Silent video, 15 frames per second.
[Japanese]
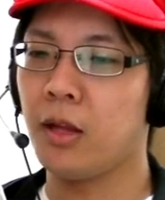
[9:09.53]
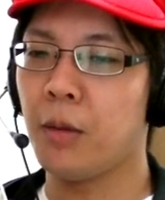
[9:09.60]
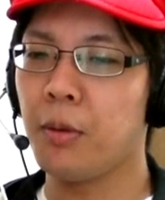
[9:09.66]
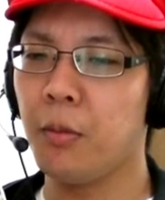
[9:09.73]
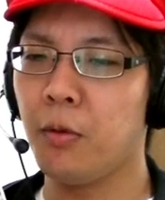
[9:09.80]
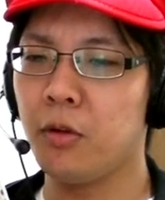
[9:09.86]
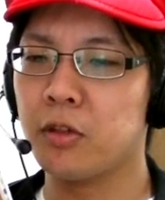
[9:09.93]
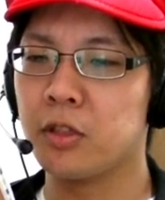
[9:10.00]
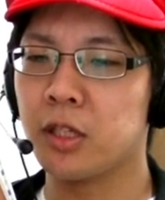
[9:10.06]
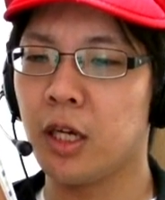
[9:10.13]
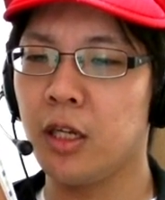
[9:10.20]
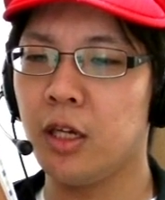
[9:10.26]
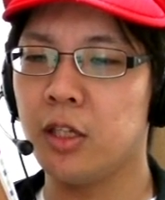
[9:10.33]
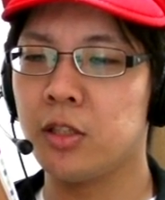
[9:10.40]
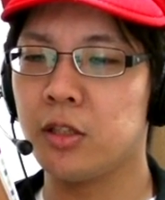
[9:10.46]
食べ物の
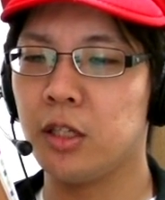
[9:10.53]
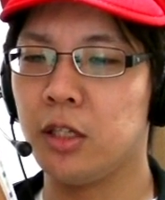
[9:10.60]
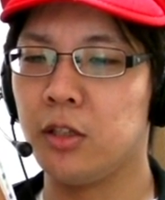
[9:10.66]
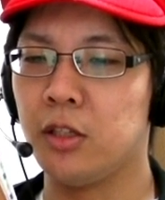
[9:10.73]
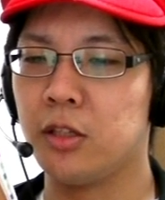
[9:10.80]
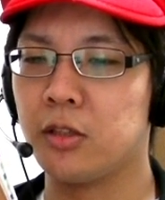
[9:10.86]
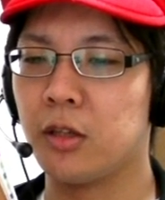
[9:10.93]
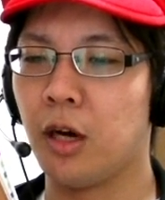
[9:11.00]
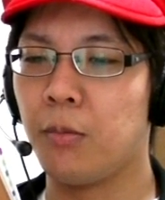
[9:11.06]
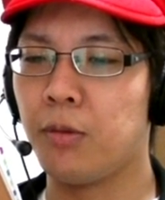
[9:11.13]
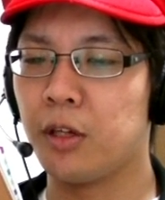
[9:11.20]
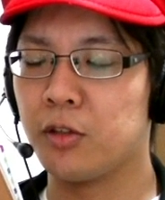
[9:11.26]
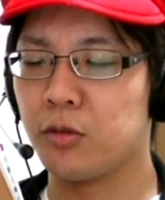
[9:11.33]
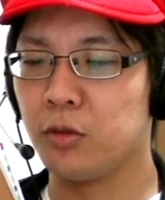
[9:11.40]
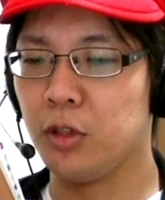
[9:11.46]
最大出現率、あ、
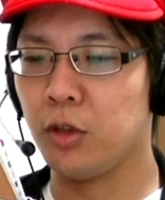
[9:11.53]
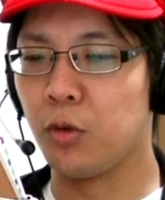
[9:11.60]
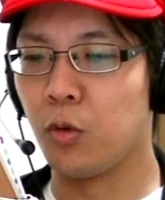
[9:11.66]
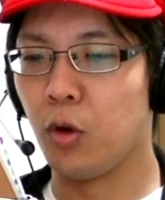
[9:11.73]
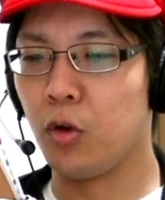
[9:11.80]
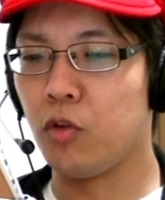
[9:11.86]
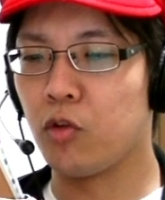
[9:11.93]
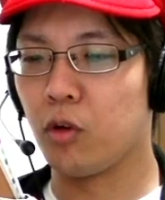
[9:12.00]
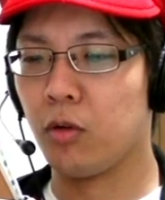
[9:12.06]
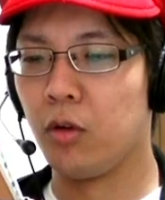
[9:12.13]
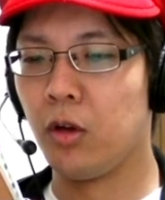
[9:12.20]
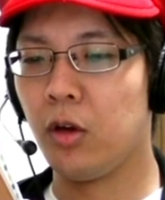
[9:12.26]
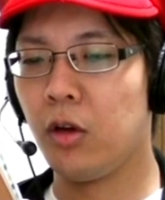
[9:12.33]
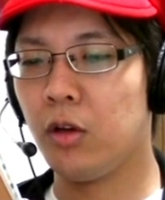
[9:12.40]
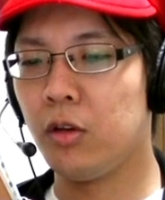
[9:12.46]
プラス1個、あ、いいじゃ
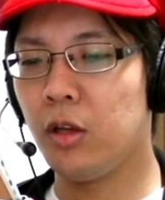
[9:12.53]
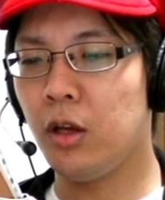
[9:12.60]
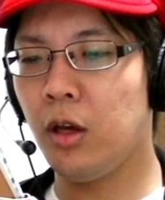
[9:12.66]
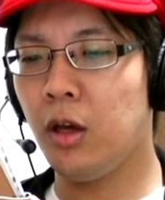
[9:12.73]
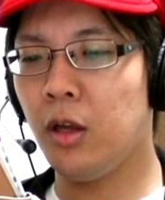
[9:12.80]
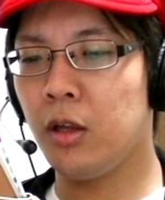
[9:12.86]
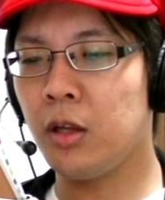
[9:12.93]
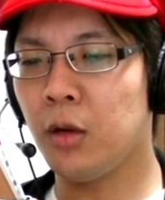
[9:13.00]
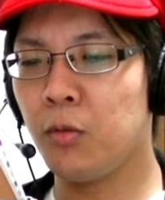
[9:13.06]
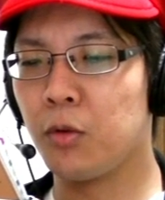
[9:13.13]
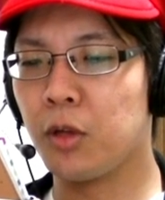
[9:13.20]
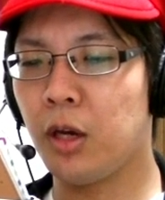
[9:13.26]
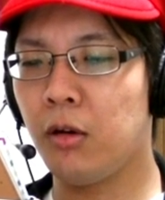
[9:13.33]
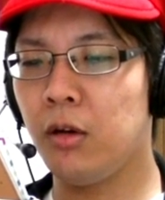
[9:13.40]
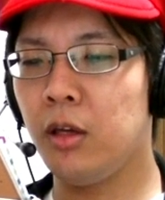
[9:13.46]
ん。で、タウン
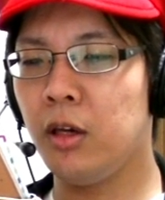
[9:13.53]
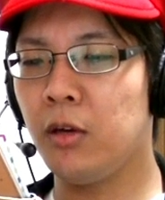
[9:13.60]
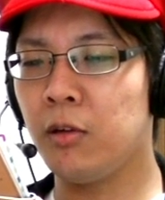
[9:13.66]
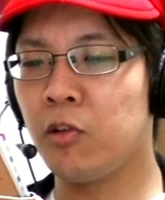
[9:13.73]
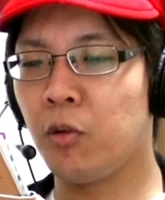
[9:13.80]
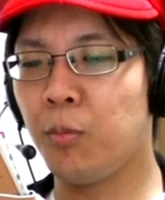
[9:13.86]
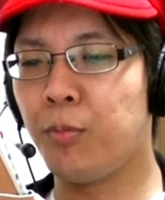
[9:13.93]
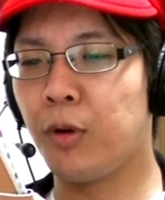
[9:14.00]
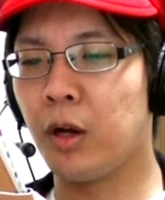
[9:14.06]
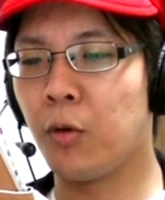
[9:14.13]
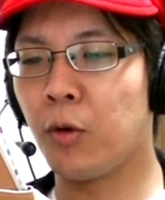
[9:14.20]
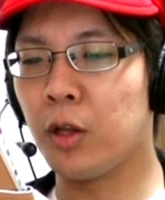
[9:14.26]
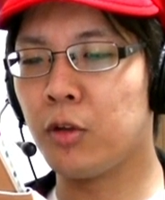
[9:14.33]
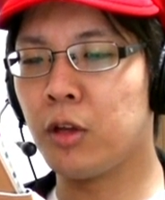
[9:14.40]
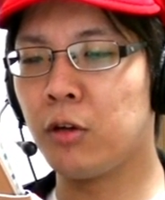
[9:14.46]
のダイヤショップか
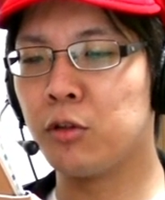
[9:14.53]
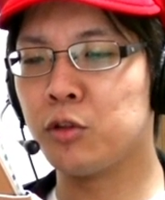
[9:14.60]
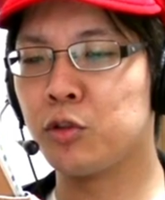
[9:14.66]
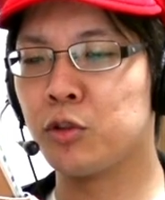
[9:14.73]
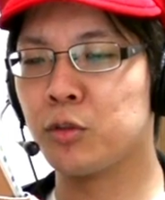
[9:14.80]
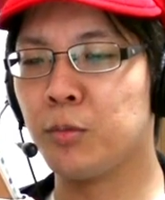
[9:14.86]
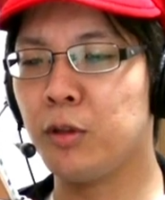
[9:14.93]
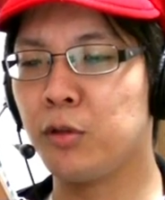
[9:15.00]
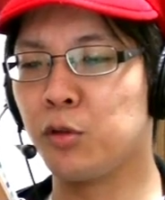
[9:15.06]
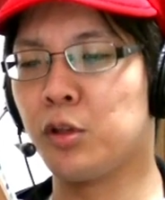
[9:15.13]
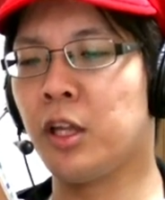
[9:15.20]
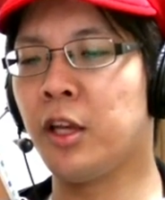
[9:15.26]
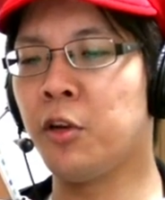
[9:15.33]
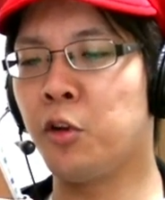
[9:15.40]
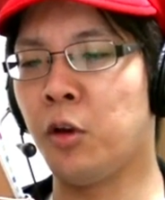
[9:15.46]
ら他のデコレーションを見るこ
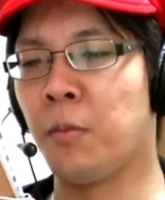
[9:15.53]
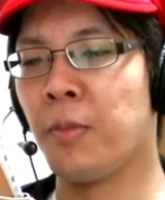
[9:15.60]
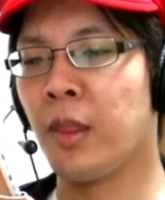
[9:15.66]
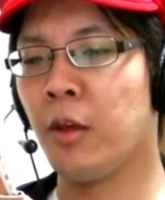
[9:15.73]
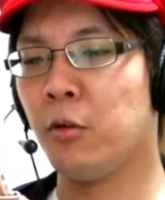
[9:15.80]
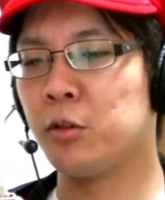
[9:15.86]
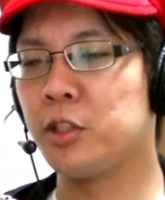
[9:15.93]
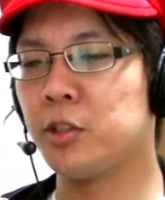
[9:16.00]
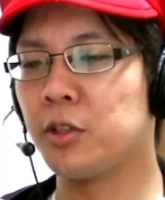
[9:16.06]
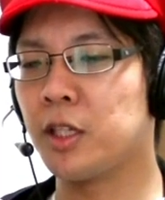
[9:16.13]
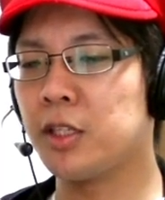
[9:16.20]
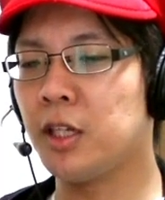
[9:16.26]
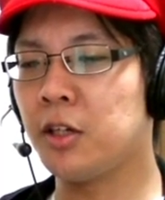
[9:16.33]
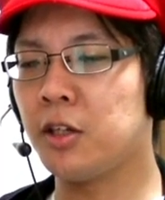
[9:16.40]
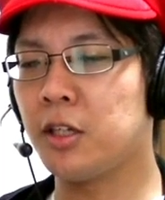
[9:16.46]
とができる。本日の
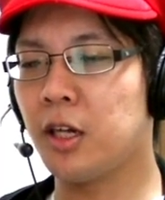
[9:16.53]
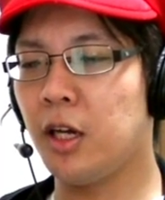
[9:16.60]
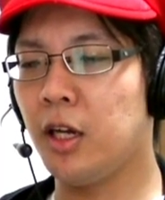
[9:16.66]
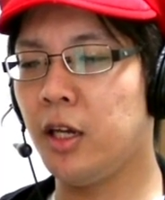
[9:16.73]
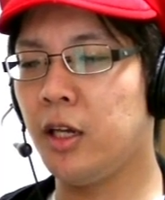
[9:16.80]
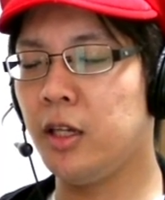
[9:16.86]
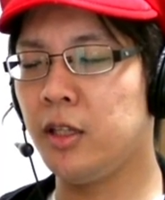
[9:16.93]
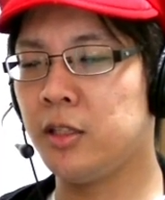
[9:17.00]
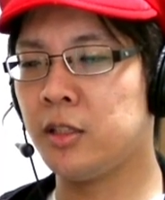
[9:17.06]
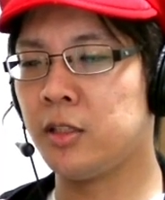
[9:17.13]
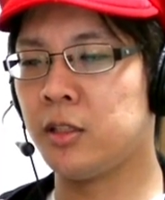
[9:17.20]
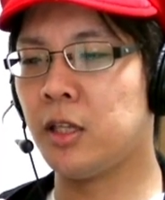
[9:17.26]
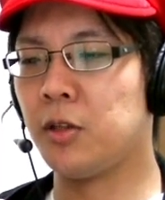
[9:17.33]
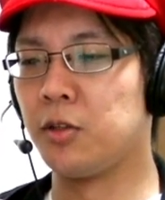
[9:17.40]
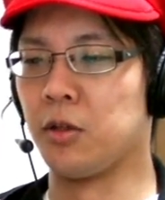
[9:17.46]
活躍期待
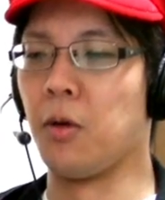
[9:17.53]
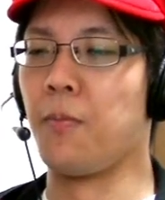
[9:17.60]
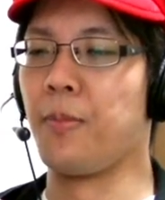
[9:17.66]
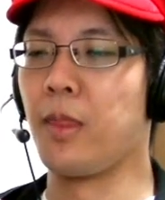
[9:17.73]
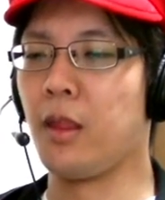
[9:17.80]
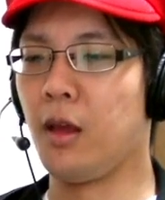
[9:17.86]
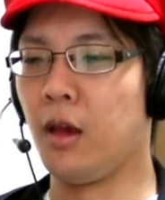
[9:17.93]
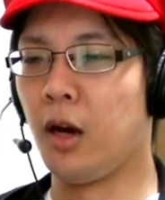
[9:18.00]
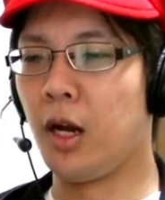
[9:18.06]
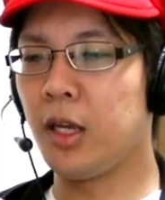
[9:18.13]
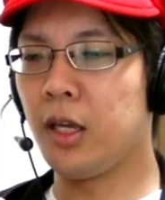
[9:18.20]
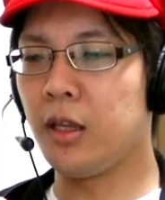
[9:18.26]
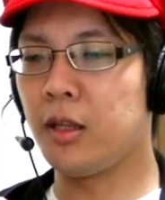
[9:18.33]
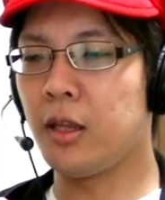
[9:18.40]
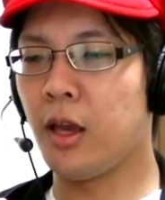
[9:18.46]
してるぞ。張
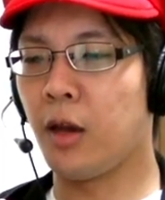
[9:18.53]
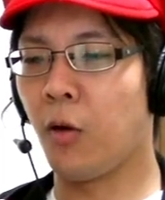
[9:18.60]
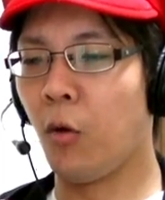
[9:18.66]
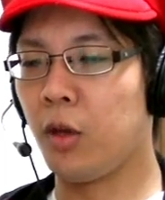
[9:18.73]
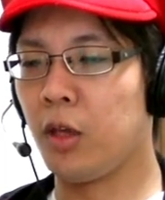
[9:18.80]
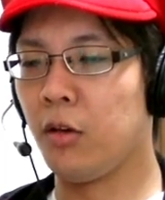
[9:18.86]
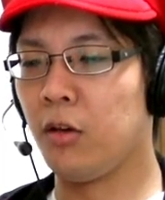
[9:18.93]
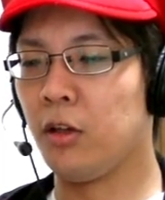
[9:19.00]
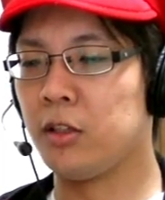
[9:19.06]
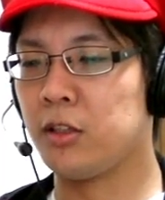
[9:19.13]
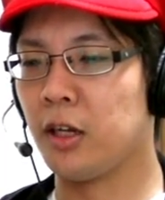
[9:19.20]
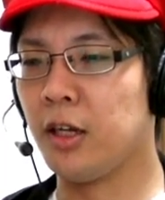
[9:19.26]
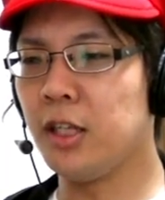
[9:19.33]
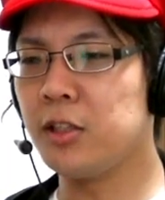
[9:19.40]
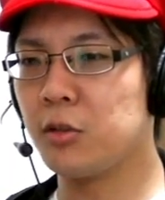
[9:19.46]
り切ってコイキング育
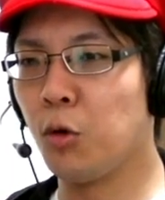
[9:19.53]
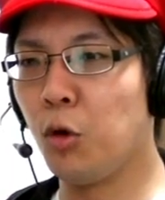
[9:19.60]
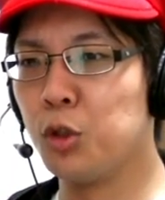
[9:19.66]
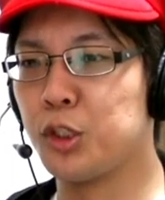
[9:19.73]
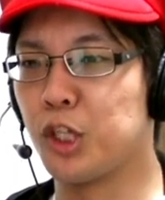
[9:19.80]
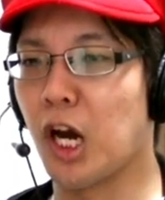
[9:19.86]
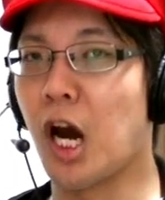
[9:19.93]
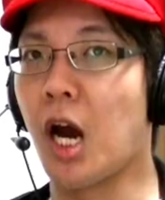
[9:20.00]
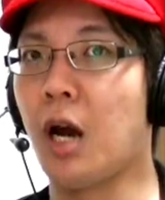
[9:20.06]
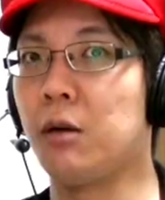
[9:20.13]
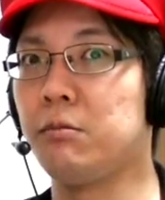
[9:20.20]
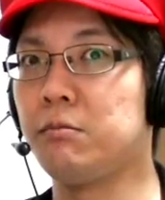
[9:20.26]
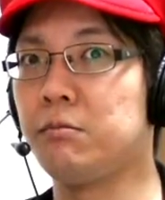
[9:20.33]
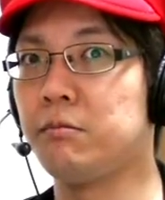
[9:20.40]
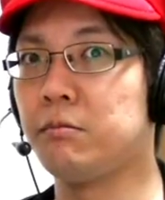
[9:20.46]
成、レッツゴーじゃ
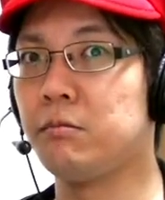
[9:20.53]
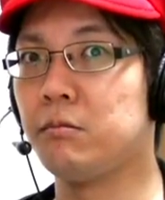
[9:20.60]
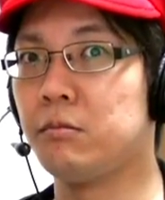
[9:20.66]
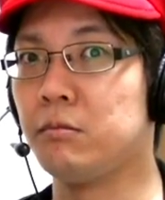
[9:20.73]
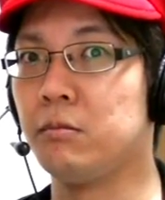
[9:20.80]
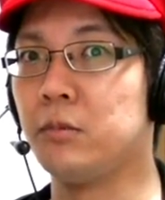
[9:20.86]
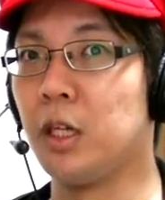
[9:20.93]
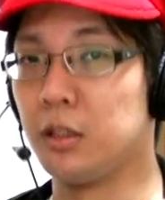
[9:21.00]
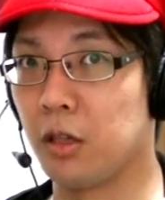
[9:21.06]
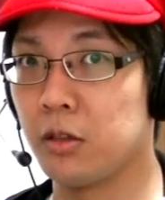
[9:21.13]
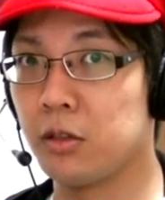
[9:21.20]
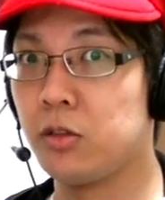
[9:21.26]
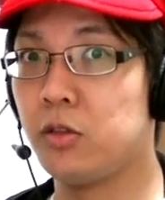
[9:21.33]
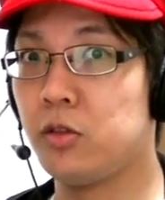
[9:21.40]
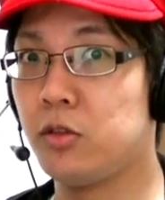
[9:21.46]
あ
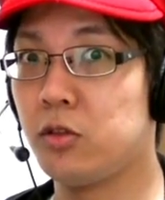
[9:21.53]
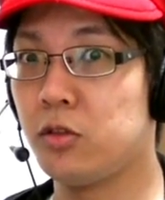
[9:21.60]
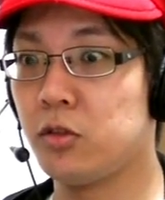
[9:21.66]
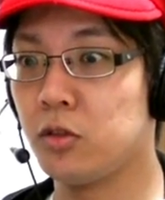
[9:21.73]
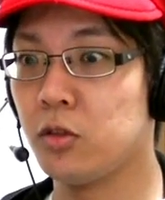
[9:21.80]
ざっす。